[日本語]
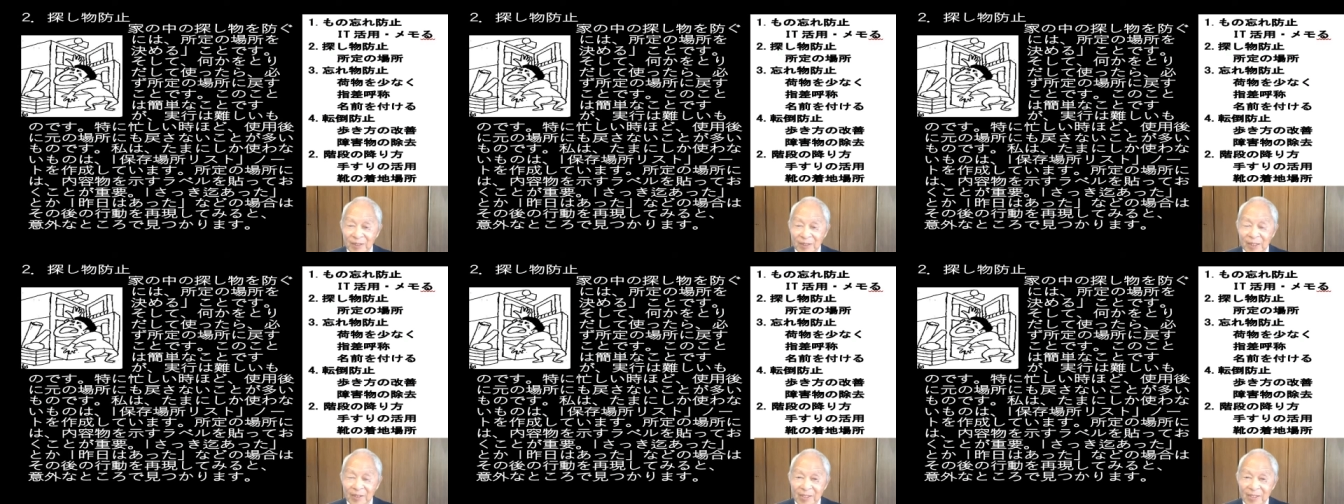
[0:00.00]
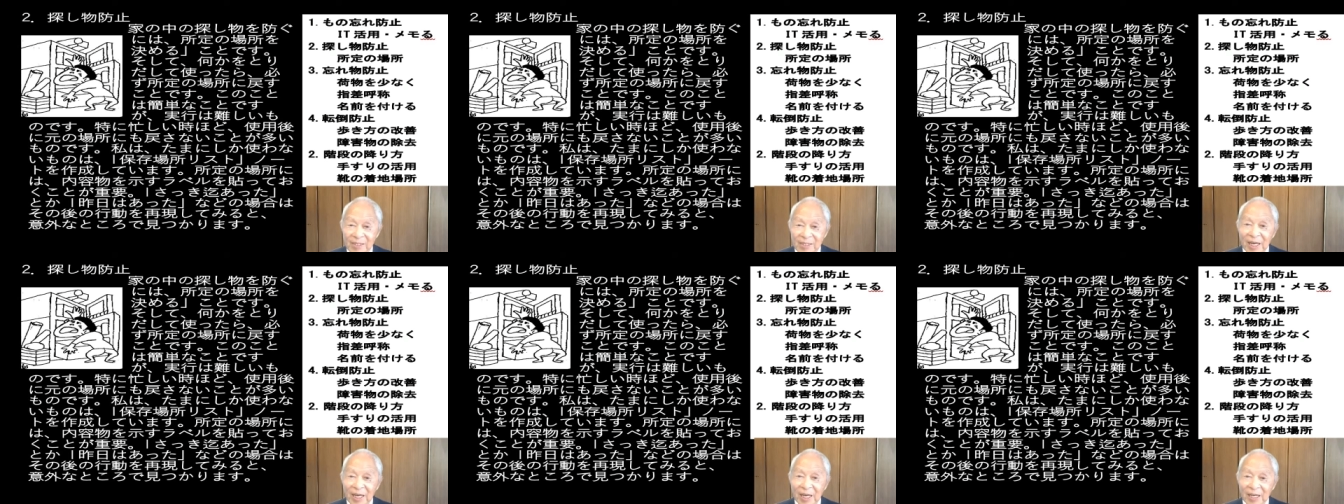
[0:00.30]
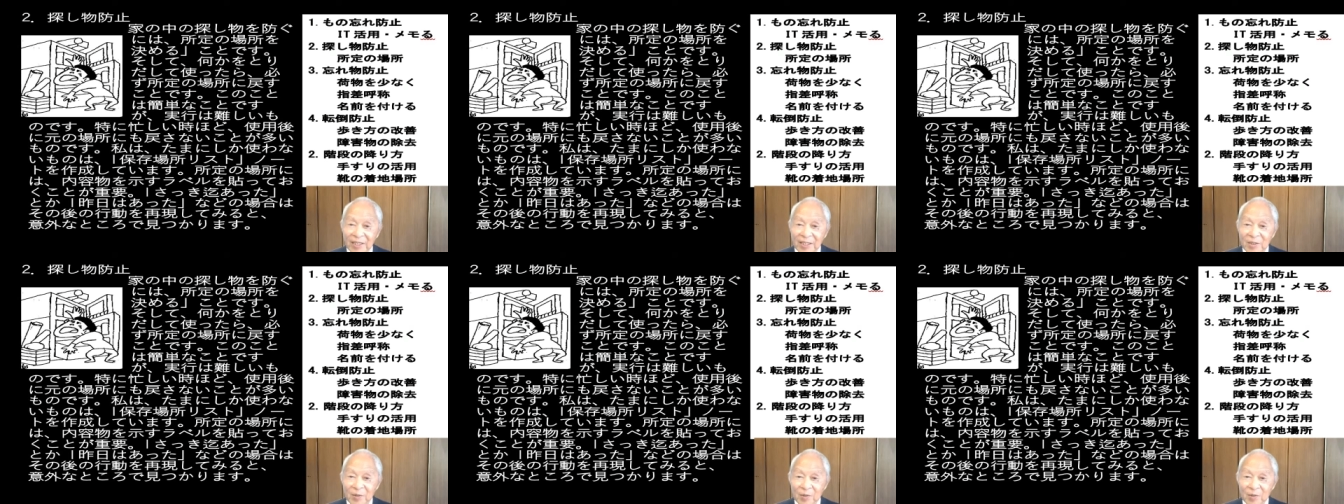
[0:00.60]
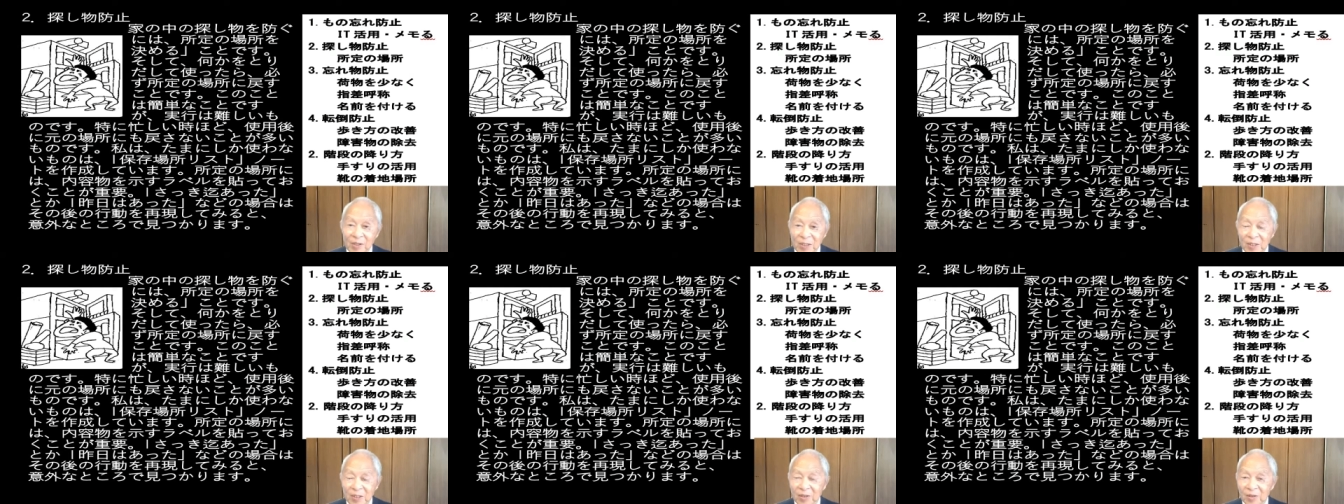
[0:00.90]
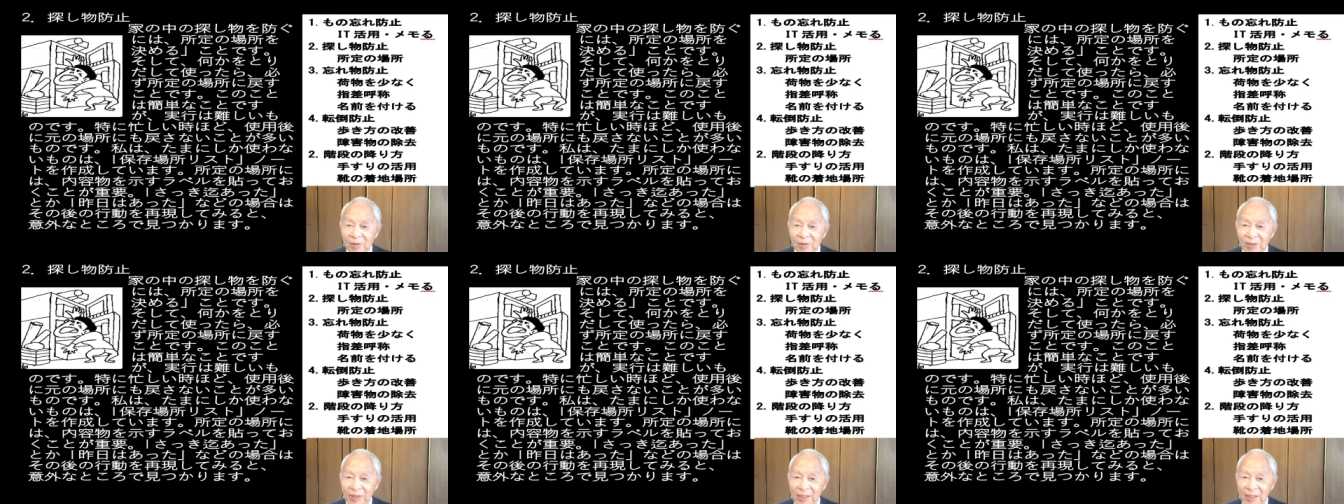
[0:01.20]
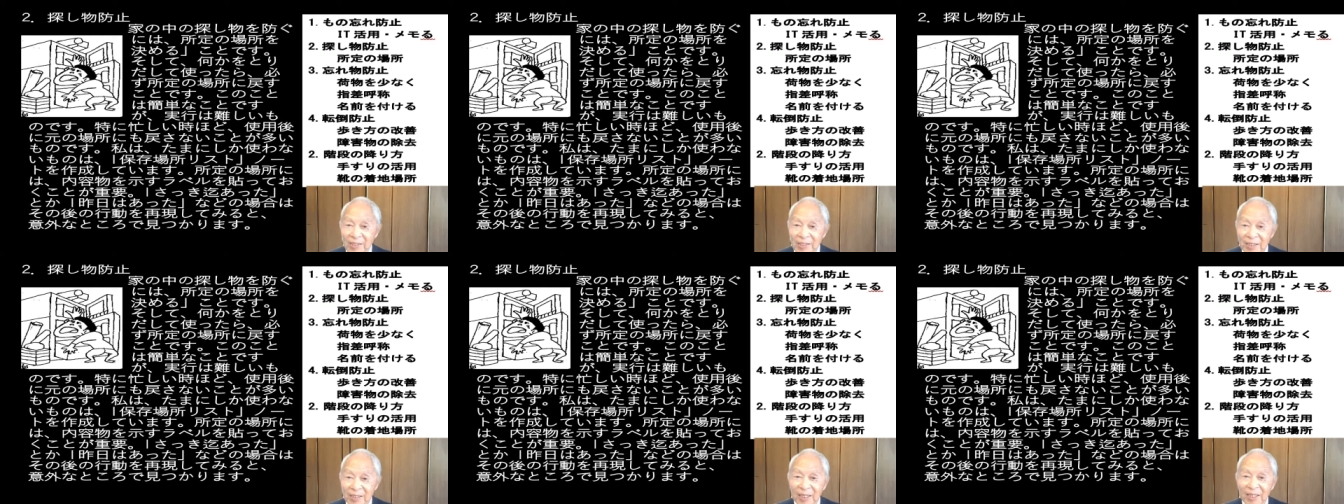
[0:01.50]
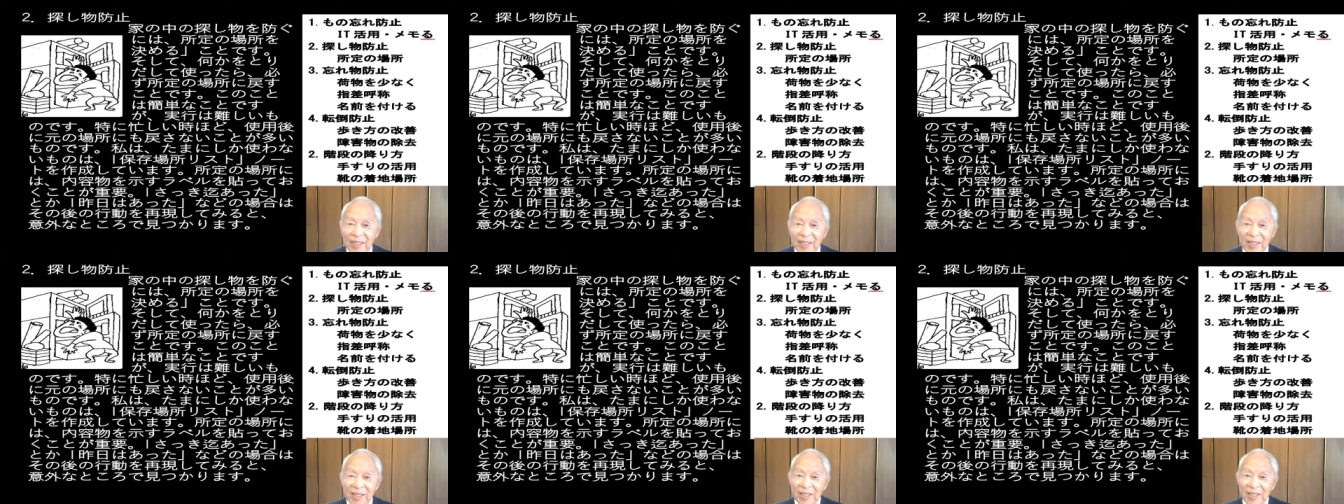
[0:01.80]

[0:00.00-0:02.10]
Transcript: 私が愛用しているのはですね、